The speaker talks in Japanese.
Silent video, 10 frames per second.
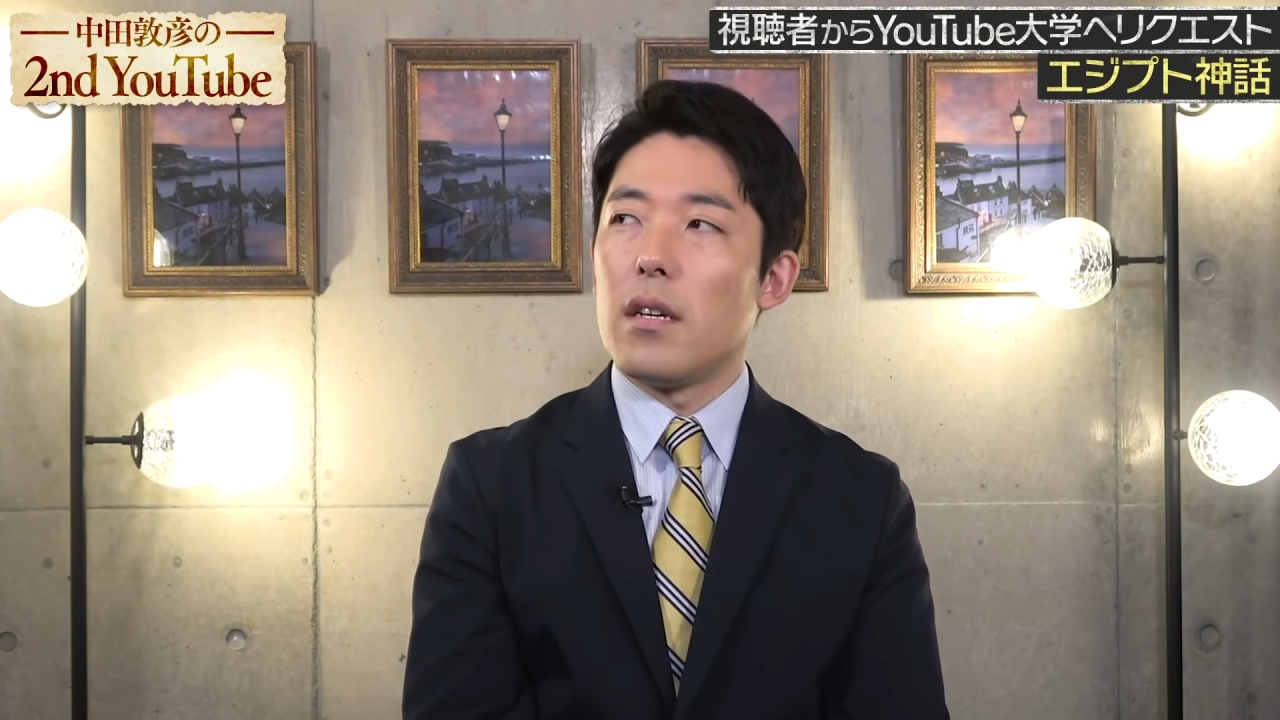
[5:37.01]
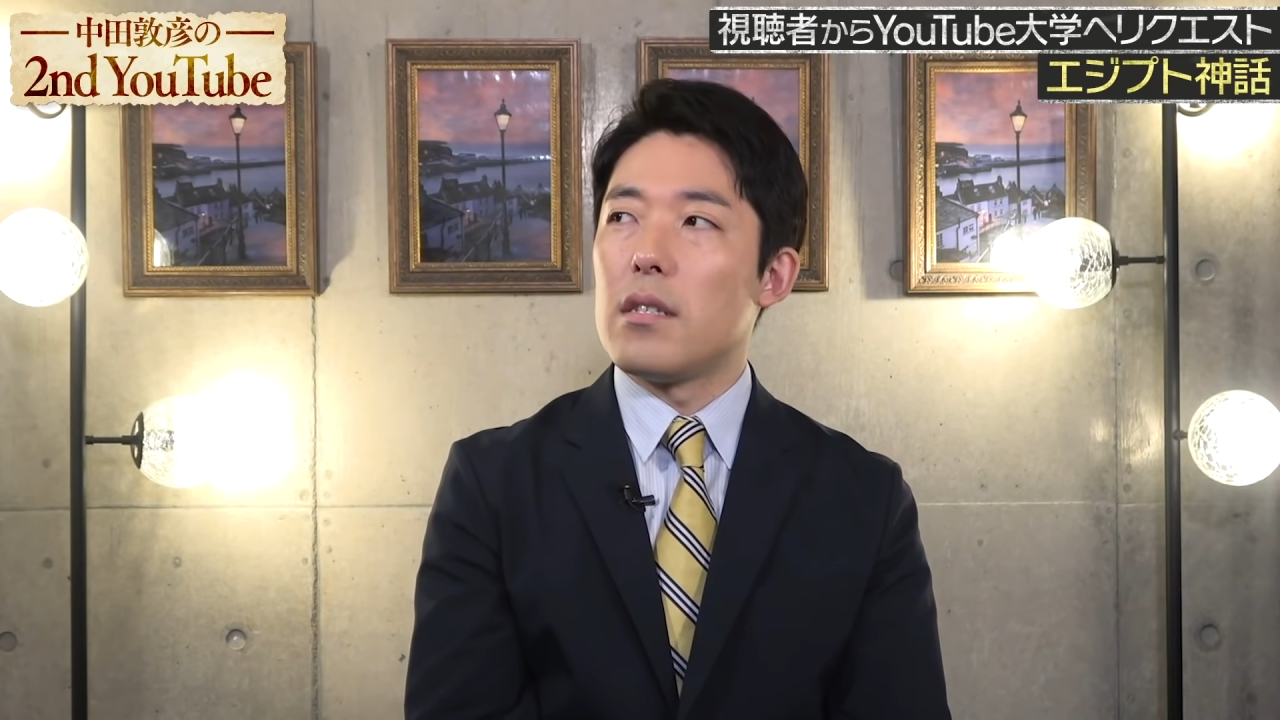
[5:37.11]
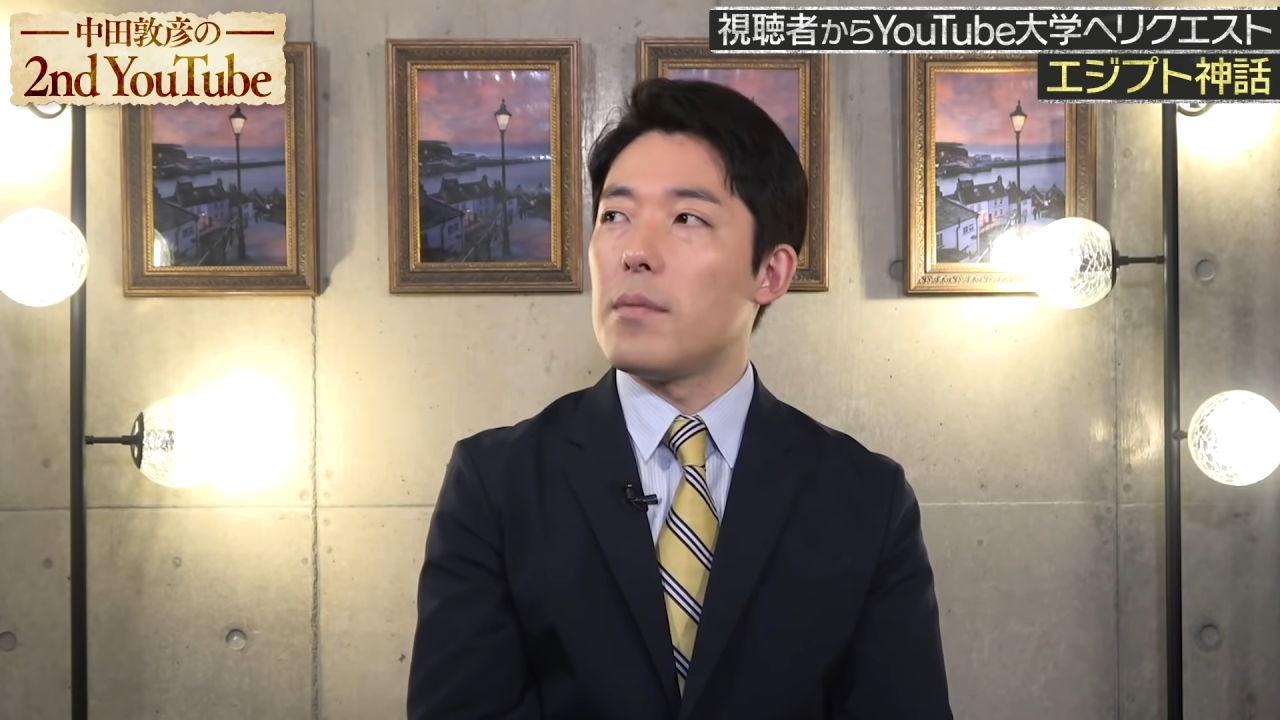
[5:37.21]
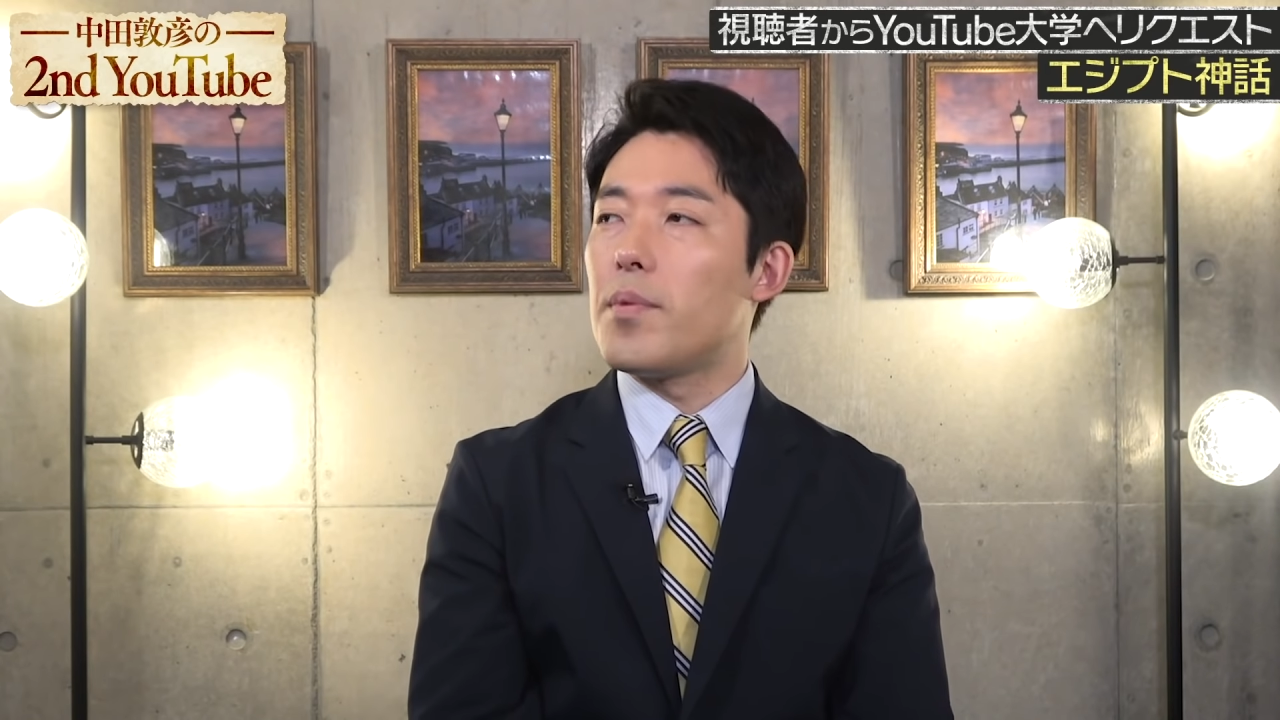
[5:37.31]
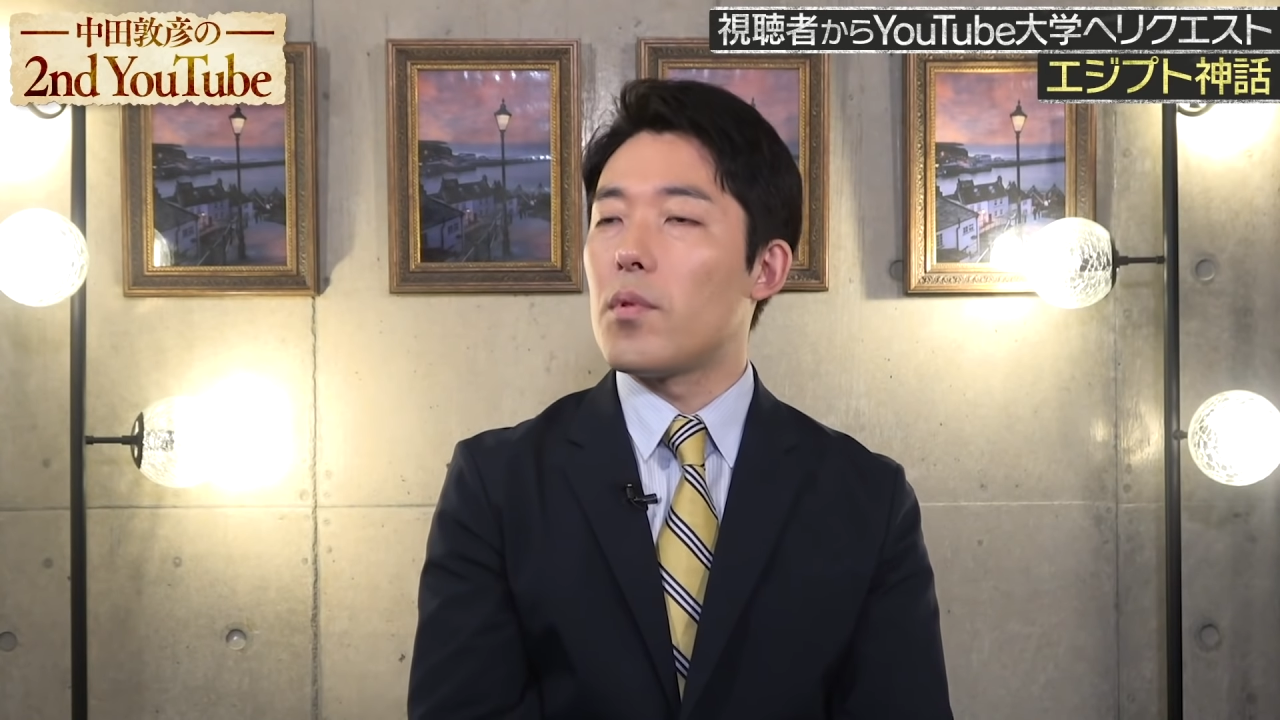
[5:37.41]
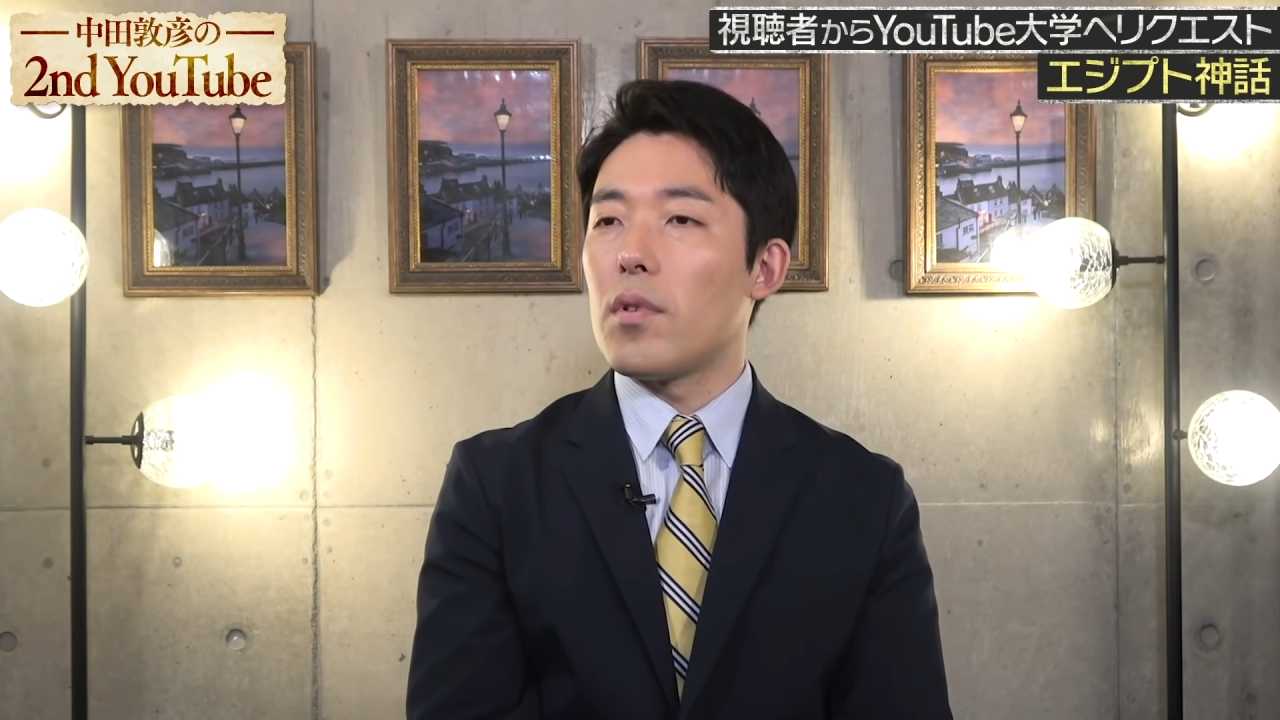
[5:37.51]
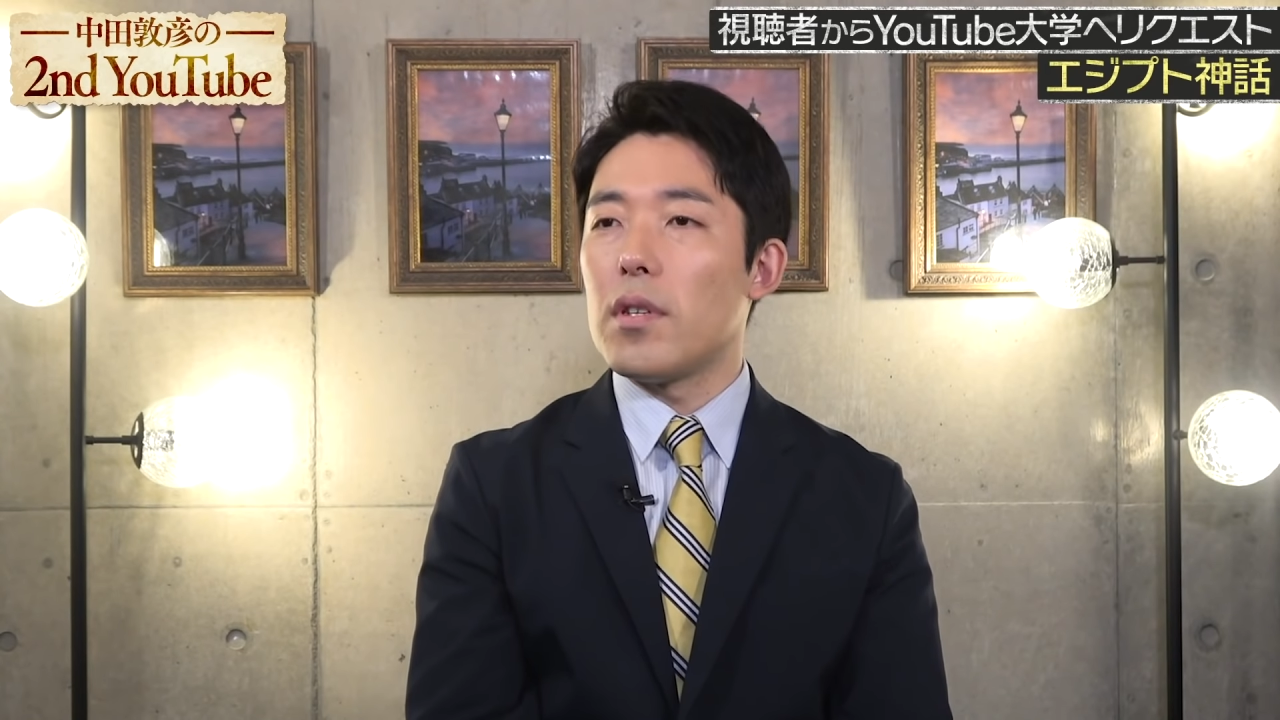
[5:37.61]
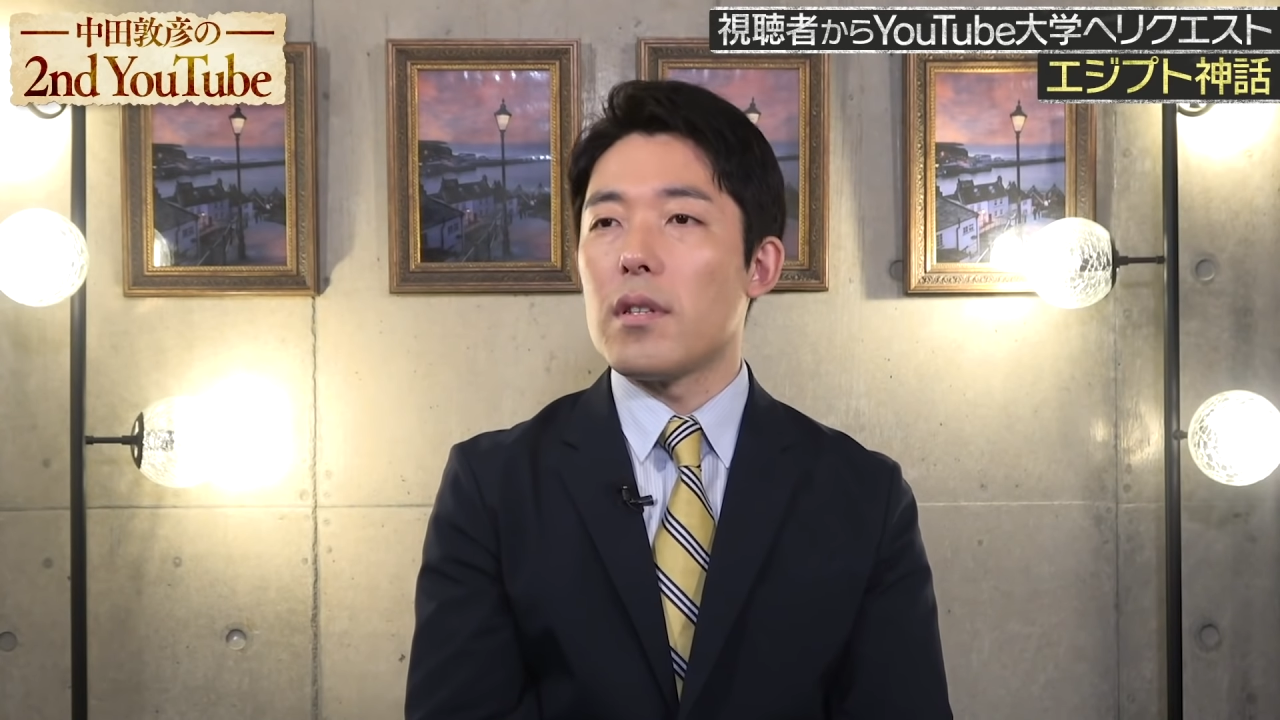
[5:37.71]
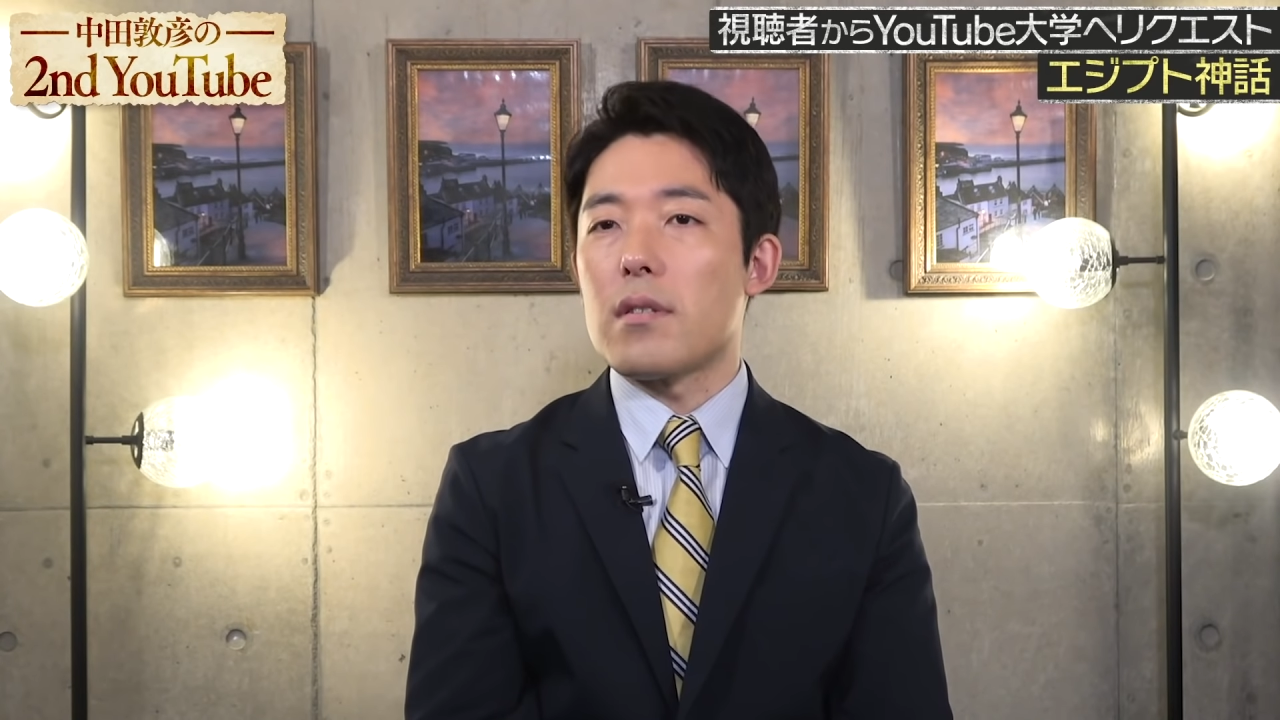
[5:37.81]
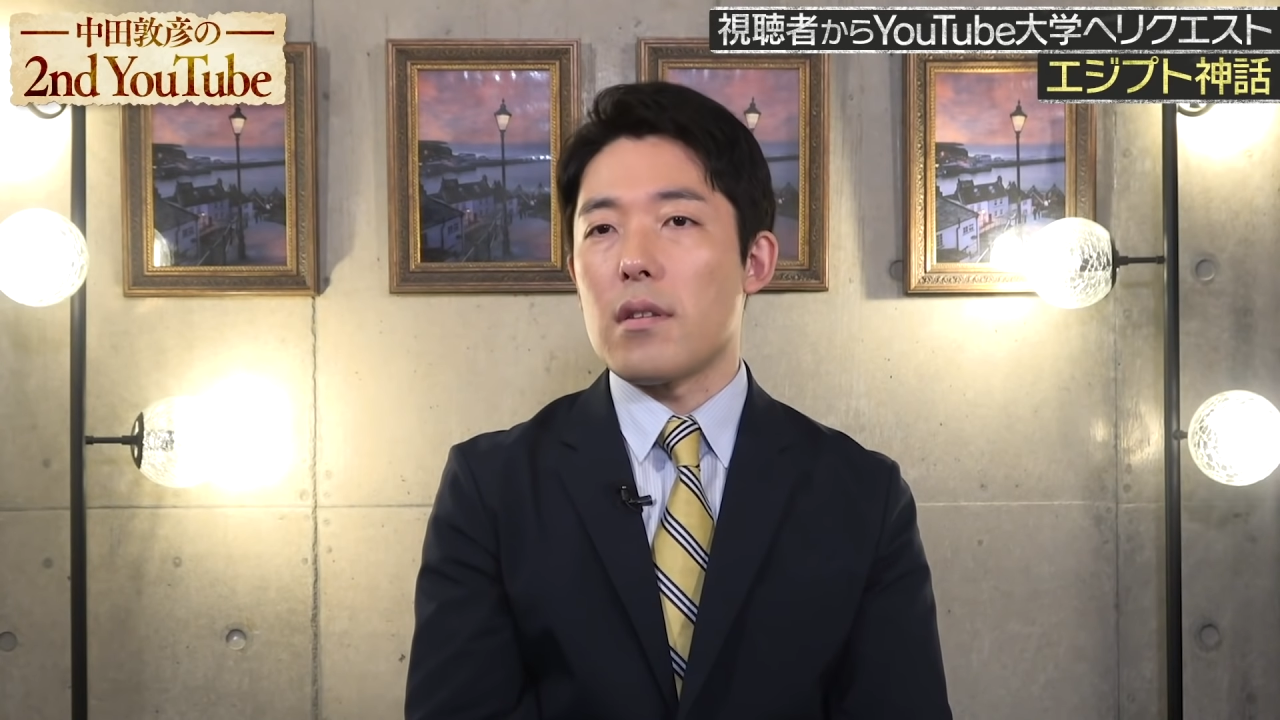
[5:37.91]
うん、エジプト
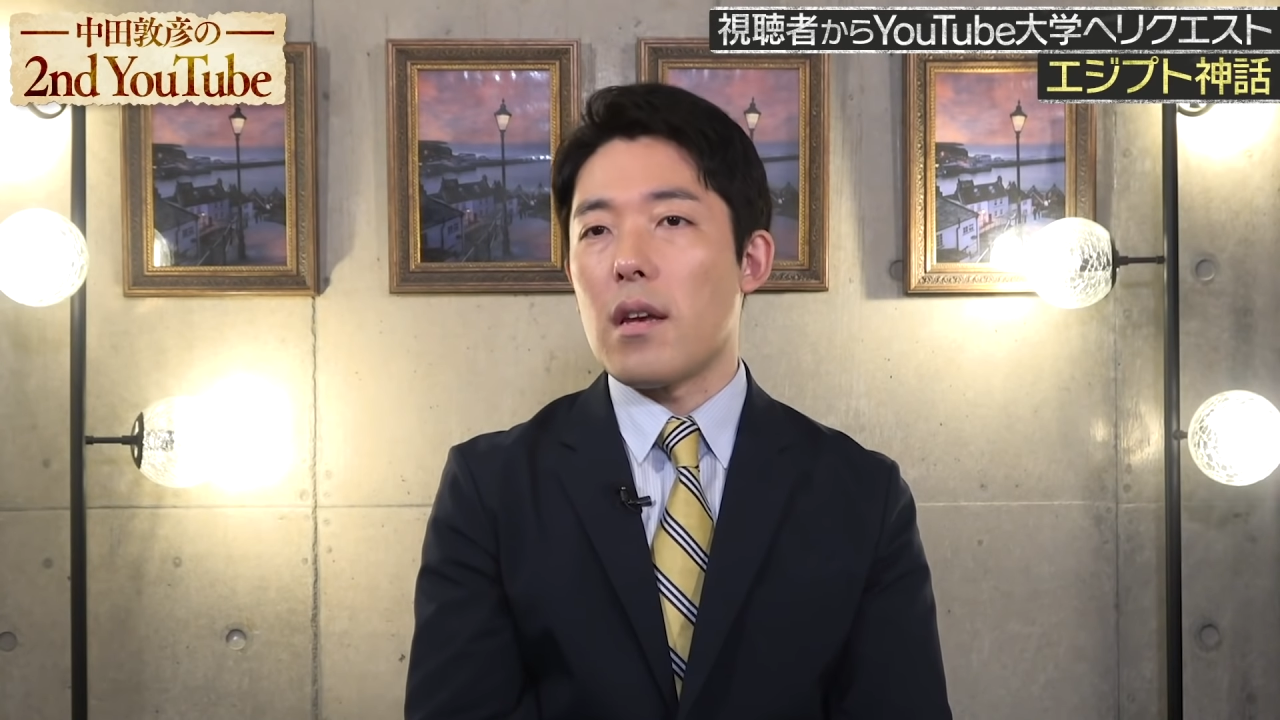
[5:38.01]
いいです